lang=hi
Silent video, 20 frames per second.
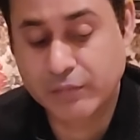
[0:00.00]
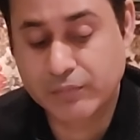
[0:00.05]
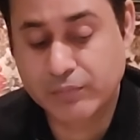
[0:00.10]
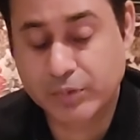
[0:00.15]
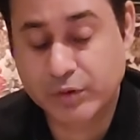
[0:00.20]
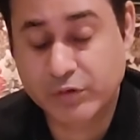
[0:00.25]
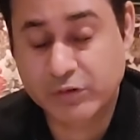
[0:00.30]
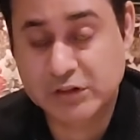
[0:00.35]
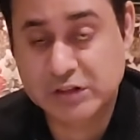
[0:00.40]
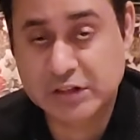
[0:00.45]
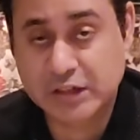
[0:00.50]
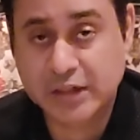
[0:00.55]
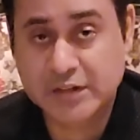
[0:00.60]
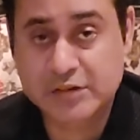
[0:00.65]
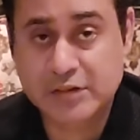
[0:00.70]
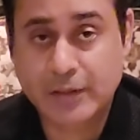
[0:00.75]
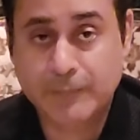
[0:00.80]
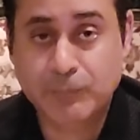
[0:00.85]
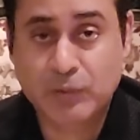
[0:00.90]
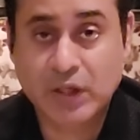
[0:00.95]
परवेज़ अलाई
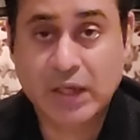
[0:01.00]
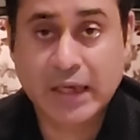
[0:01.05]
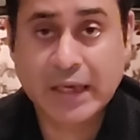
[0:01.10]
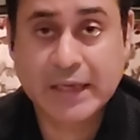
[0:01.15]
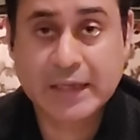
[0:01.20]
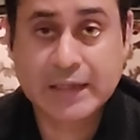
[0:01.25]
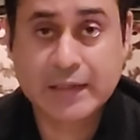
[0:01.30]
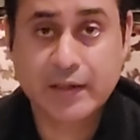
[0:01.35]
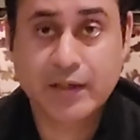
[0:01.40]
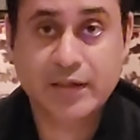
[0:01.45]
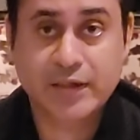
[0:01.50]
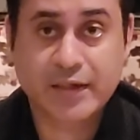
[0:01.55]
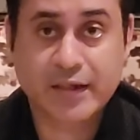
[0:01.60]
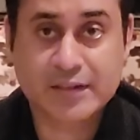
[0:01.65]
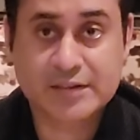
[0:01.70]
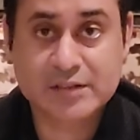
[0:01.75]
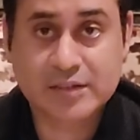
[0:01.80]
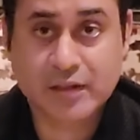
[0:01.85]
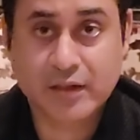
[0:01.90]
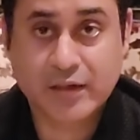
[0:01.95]
साहब की अहलिया
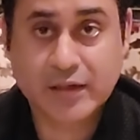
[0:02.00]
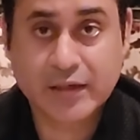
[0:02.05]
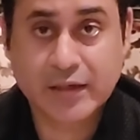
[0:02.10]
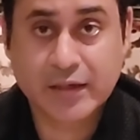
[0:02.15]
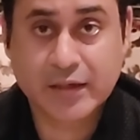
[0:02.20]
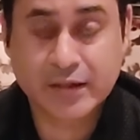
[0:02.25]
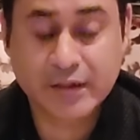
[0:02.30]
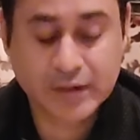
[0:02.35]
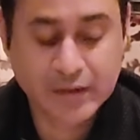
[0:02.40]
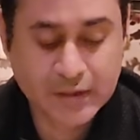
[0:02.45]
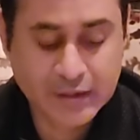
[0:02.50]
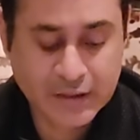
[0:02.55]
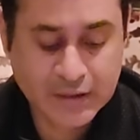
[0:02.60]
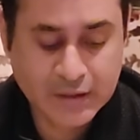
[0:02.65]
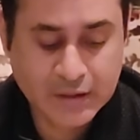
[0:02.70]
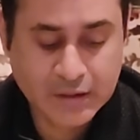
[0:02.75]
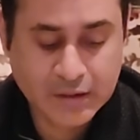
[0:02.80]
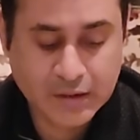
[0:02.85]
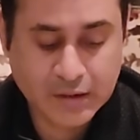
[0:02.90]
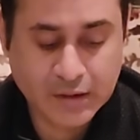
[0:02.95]
कैसरा इलाही
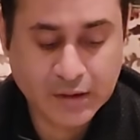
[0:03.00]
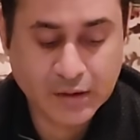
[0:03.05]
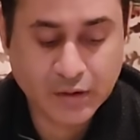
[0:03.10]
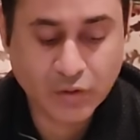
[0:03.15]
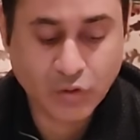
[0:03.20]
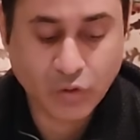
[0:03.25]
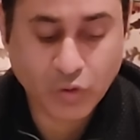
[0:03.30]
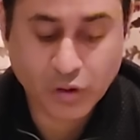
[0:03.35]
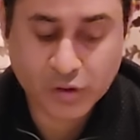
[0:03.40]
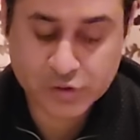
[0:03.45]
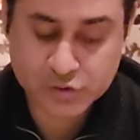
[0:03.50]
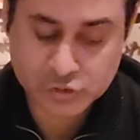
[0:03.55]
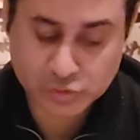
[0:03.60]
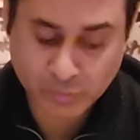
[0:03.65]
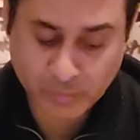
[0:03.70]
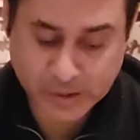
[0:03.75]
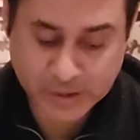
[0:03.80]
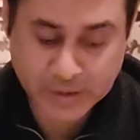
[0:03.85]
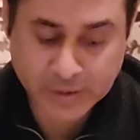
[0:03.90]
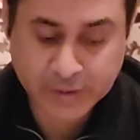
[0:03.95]
और
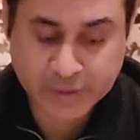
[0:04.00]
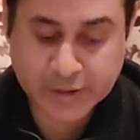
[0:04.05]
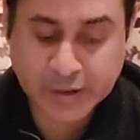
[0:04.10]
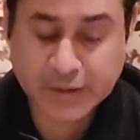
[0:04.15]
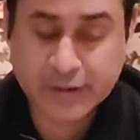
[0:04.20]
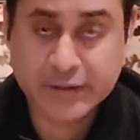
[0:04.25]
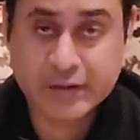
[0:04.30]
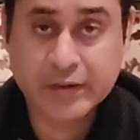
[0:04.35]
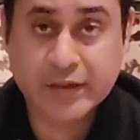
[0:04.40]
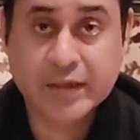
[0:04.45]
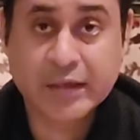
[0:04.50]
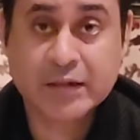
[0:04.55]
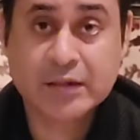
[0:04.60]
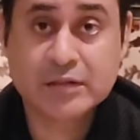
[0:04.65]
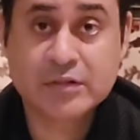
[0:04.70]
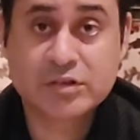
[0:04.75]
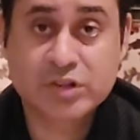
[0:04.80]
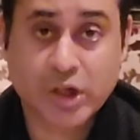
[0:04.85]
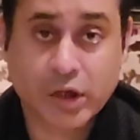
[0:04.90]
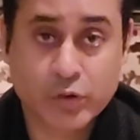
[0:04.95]
सुमेरा इलाही
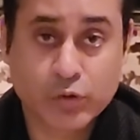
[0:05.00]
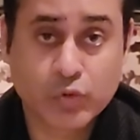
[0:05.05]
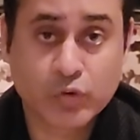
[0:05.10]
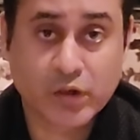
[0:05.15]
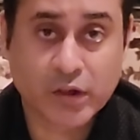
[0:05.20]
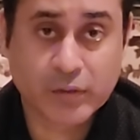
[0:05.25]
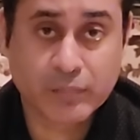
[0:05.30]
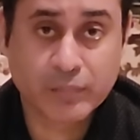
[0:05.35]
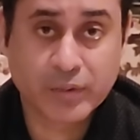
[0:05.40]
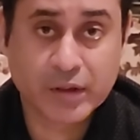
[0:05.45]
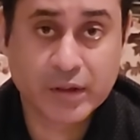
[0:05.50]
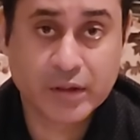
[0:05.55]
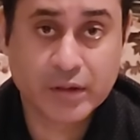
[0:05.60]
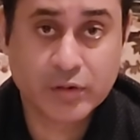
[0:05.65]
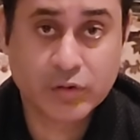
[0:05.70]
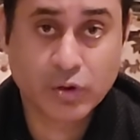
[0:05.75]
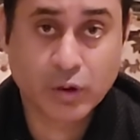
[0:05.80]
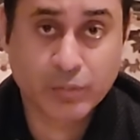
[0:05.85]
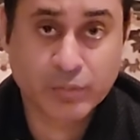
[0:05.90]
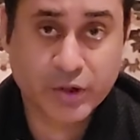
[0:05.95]
इन चारों के भी
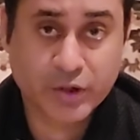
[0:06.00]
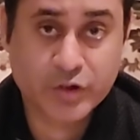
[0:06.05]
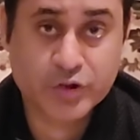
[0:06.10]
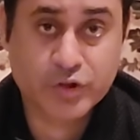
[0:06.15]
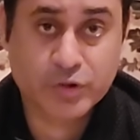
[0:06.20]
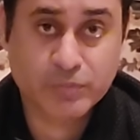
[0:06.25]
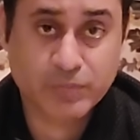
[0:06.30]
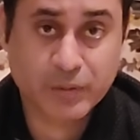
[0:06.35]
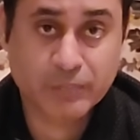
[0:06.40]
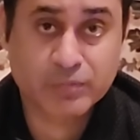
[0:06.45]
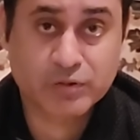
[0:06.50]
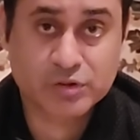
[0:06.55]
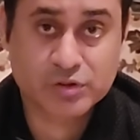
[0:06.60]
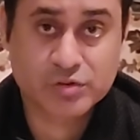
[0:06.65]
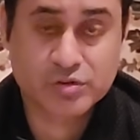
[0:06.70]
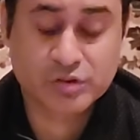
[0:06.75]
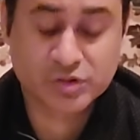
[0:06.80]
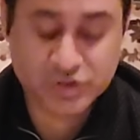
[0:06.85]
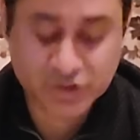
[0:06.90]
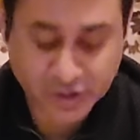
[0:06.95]
नॉमिनेशन
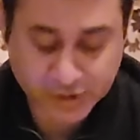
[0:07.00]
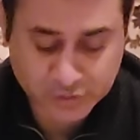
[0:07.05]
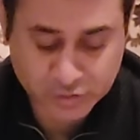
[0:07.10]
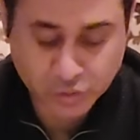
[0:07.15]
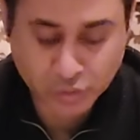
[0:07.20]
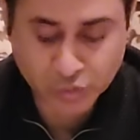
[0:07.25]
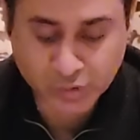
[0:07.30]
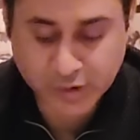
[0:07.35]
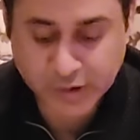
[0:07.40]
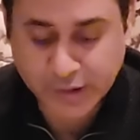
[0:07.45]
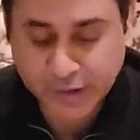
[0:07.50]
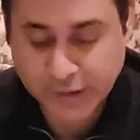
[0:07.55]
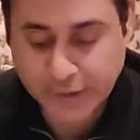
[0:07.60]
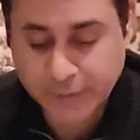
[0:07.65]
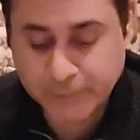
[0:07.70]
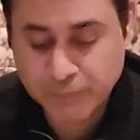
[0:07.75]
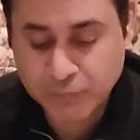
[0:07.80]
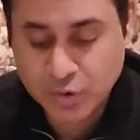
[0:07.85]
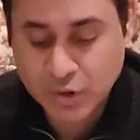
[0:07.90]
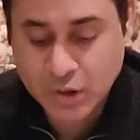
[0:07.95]
पेपर्स रिजेक्ट हो गए हैं
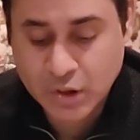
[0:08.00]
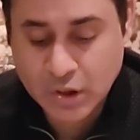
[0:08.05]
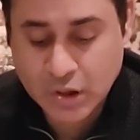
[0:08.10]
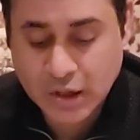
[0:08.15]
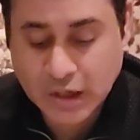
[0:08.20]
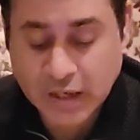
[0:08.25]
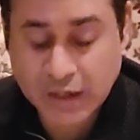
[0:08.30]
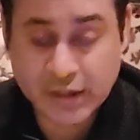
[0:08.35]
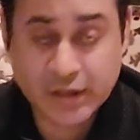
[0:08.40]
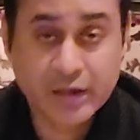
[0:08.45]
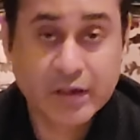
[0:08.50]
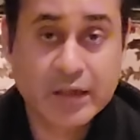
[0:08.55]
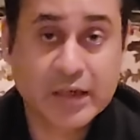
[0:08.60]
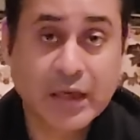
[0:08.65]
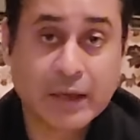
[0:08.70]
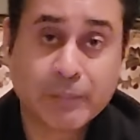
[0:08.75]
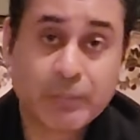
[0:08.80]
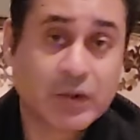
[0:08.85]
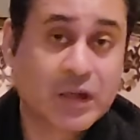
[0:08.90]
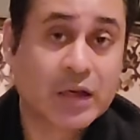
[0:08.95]
अगर
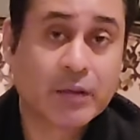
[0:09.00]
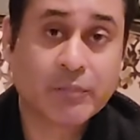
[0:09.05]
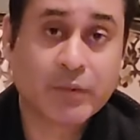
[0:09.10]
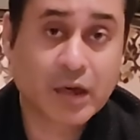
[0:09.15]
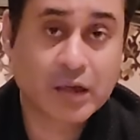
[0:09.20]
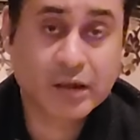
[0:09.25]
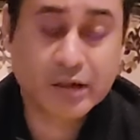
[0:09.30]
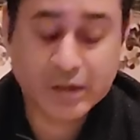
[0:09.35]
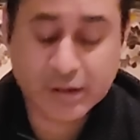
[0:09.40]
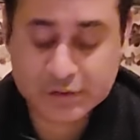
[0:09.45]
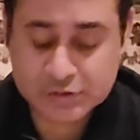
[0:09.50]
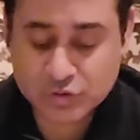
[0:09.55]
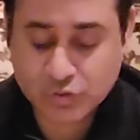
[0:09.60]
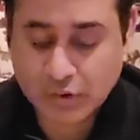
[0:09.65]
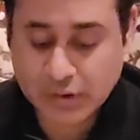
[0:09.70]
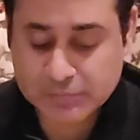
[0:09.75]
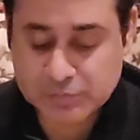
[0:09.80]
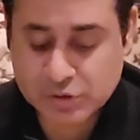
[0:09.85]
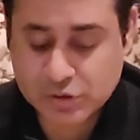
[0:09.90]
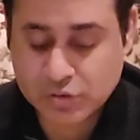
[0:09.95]
के पी के में अगर आ
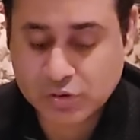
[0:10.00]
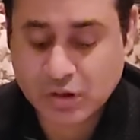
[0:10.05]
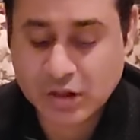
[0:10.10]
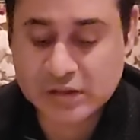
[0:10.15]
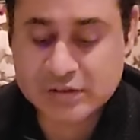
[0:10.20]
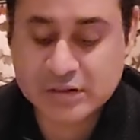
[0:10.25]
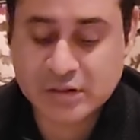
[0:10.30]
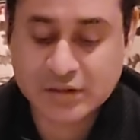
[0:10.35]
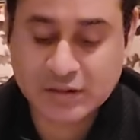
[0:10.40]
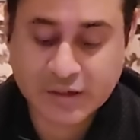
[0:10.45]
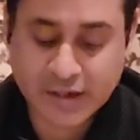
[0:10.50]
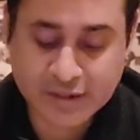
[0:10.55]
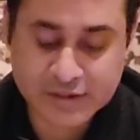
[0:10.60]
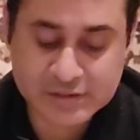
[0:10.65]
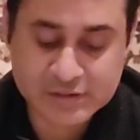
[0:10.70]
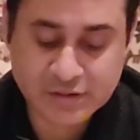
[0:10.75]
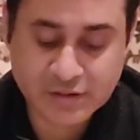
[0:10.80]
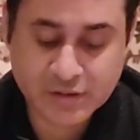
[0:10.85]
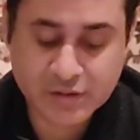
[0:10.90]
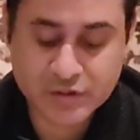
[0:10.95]
जाऊँ आपसे तो असद
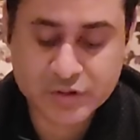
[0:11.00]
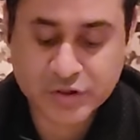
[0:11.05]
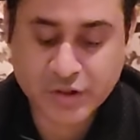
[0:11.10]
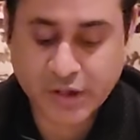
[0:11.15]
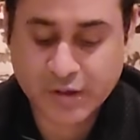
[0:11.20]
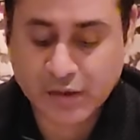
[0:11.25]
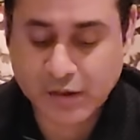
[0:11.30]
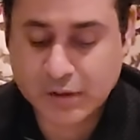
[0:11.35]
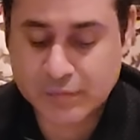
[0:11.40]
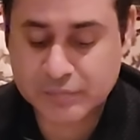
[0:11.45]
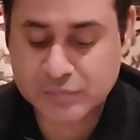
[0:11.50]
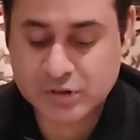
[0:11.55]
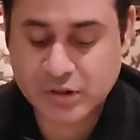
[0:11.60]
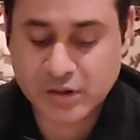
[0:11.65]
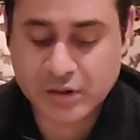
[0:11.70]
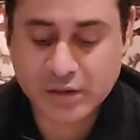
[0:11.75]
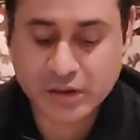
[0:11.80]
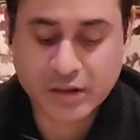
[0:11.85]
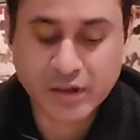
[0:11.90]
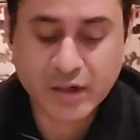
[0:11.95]
कैसर शहराम
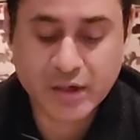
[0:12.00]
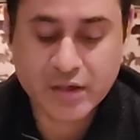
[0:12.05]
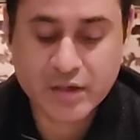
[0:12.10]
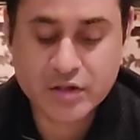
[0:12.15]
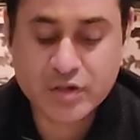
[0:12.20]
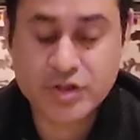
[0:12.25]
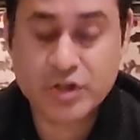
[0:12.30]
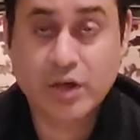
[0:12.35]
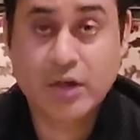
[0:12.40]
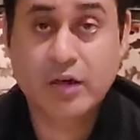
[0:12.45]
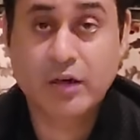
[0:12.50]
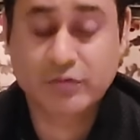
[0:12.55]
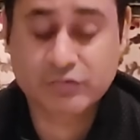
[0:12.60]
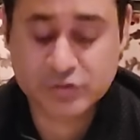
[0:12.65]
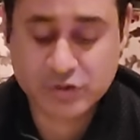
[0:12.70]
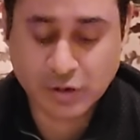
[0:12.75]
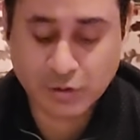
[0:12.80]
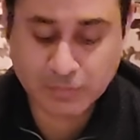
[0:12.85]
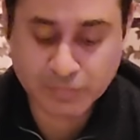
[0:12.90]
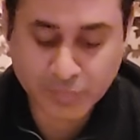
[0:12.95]
तरकई शेर
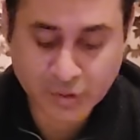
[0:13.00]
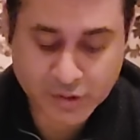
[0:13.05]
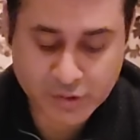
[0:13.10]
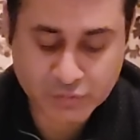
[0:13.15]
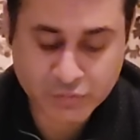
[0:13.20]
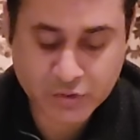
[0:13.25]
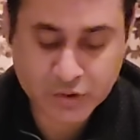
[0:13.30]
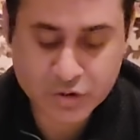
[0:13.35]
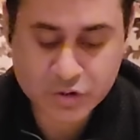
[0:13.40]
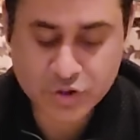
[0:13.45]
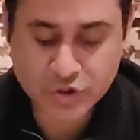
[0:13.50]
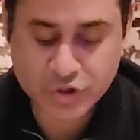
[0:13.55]
अफजल मरवत